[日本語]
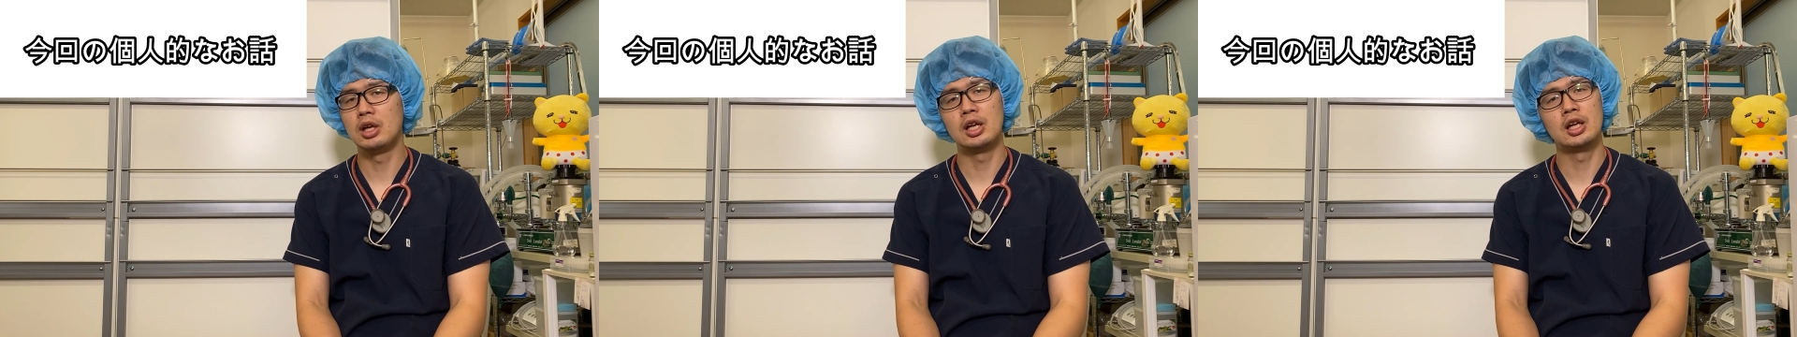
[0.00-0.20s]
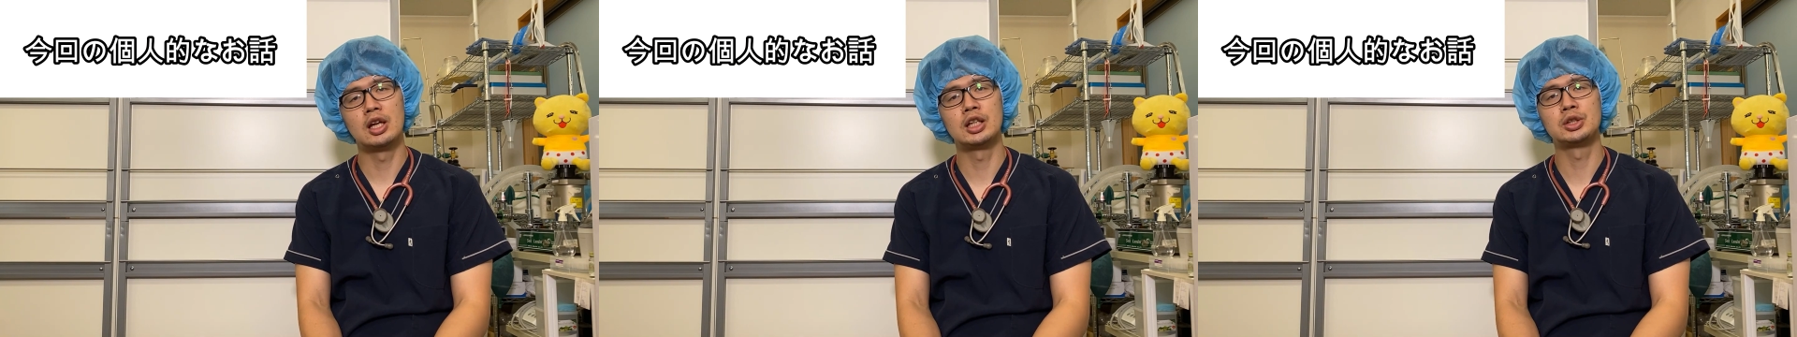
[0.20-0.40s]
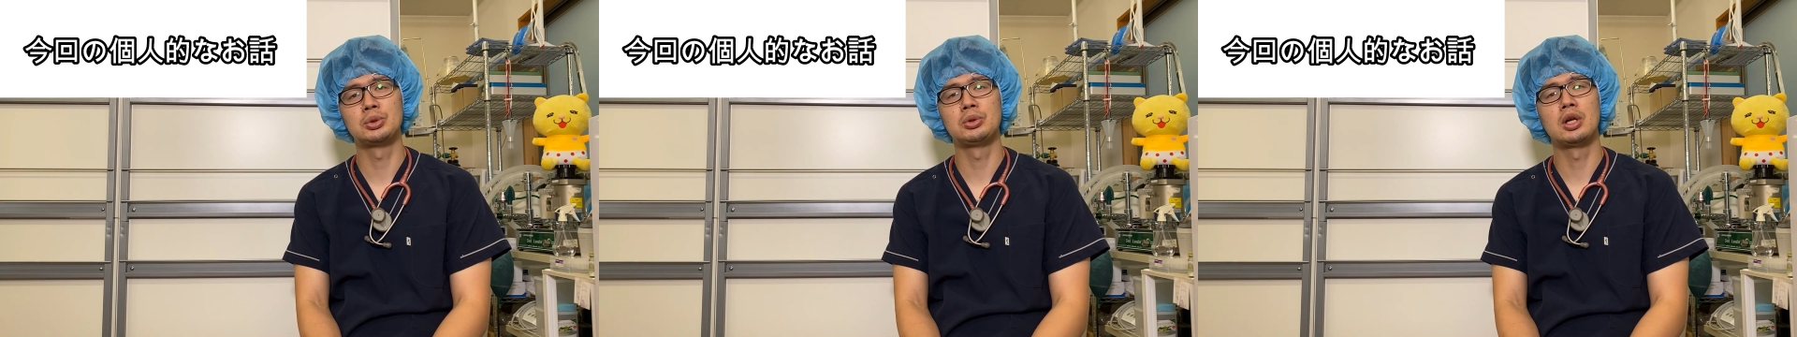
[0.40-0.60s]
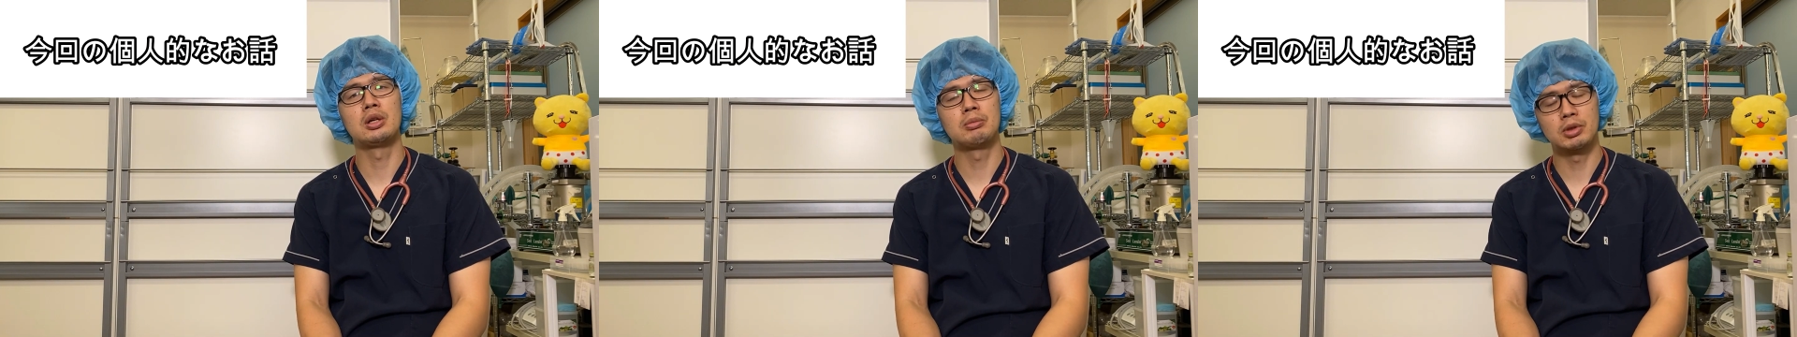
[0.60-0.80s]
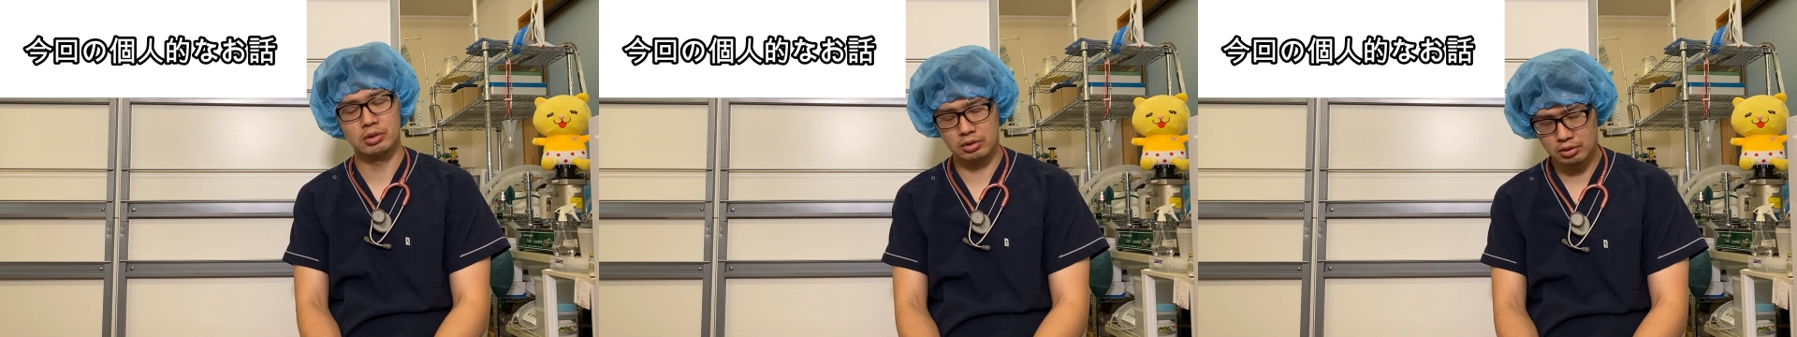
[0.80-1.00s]
えー、ラジオや
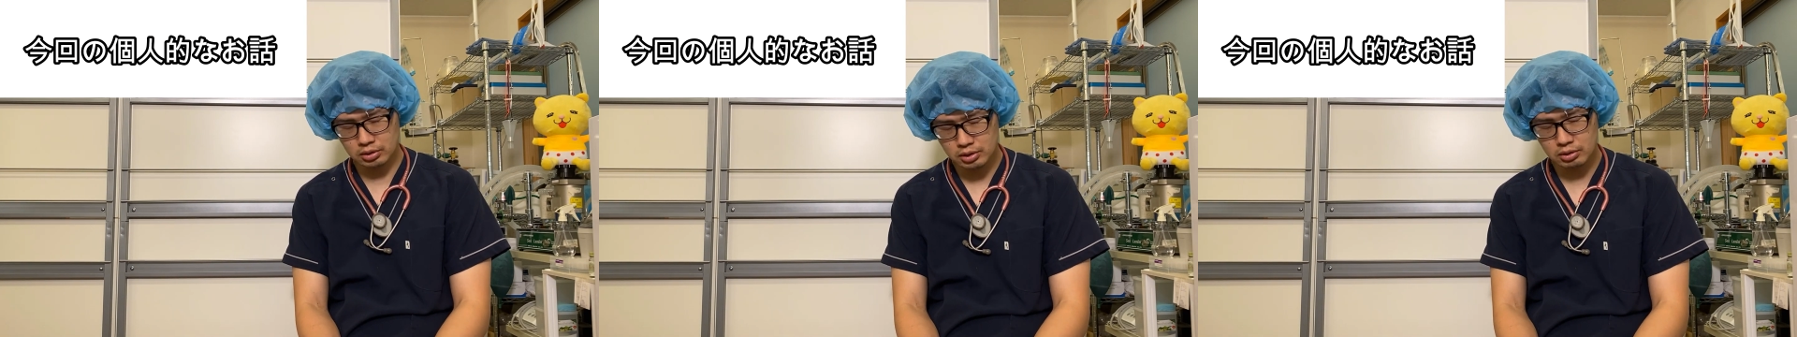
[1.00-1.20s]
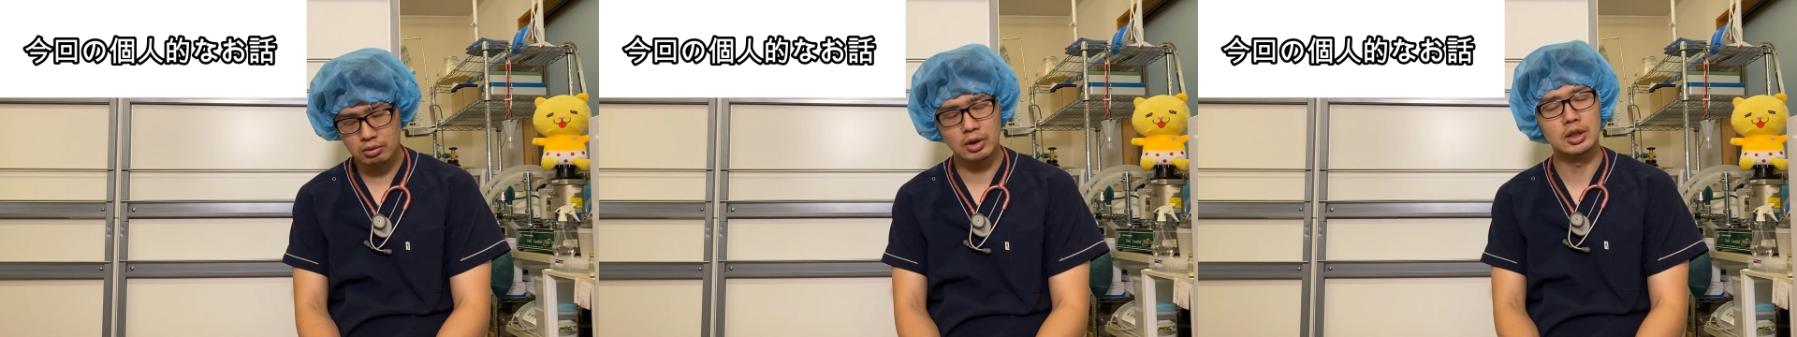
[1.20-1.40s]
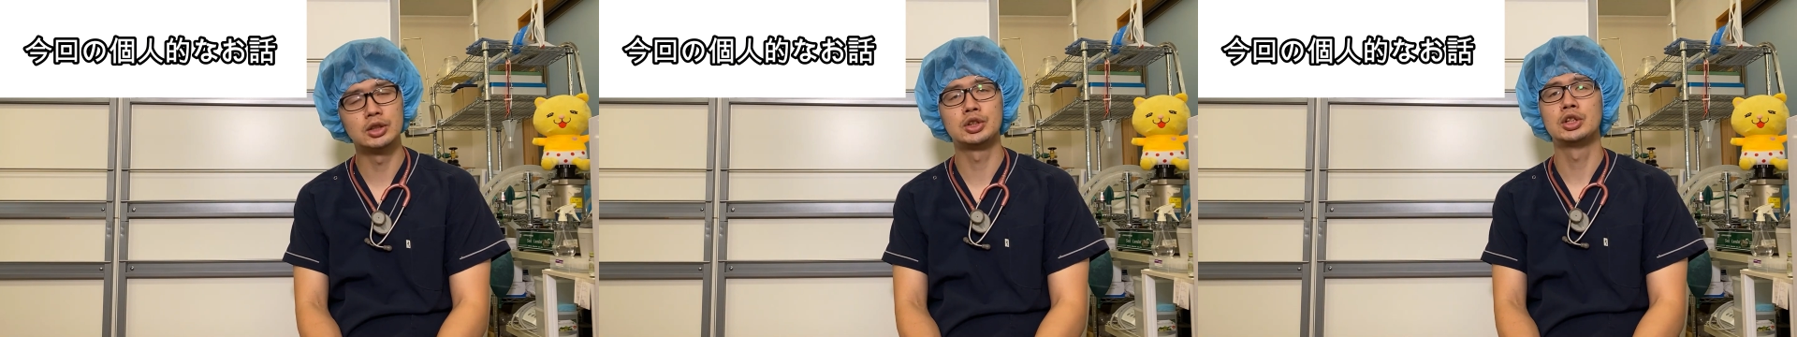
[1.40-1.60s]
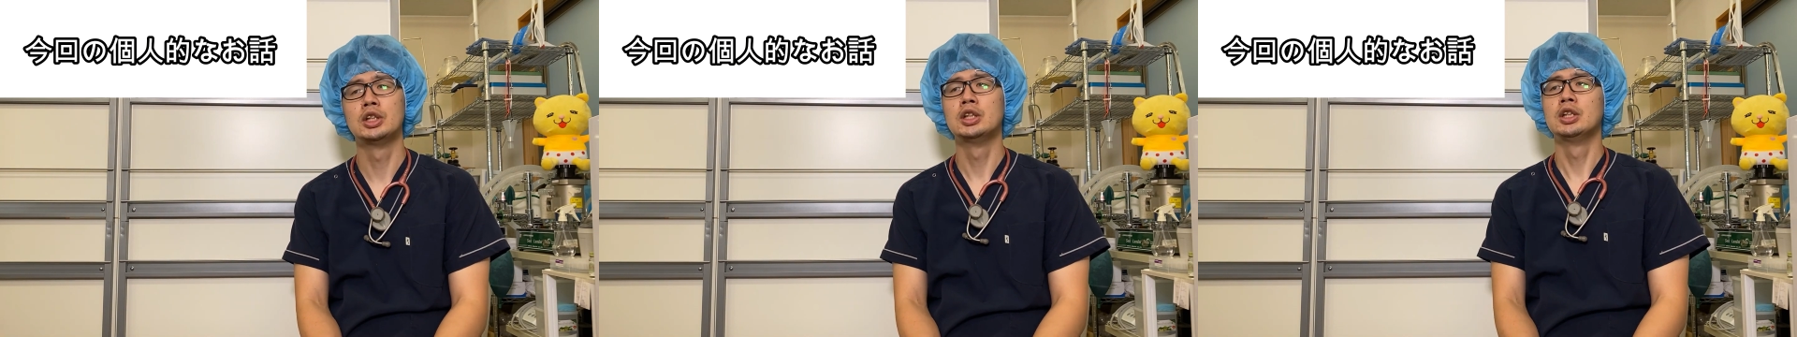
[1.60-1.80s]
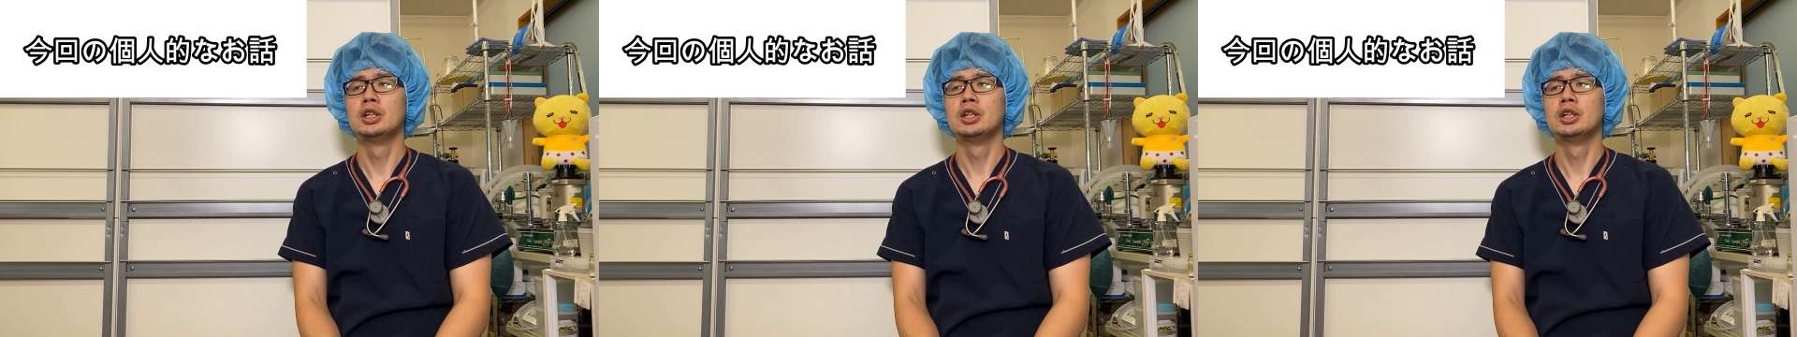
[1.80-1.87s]
りますよというお話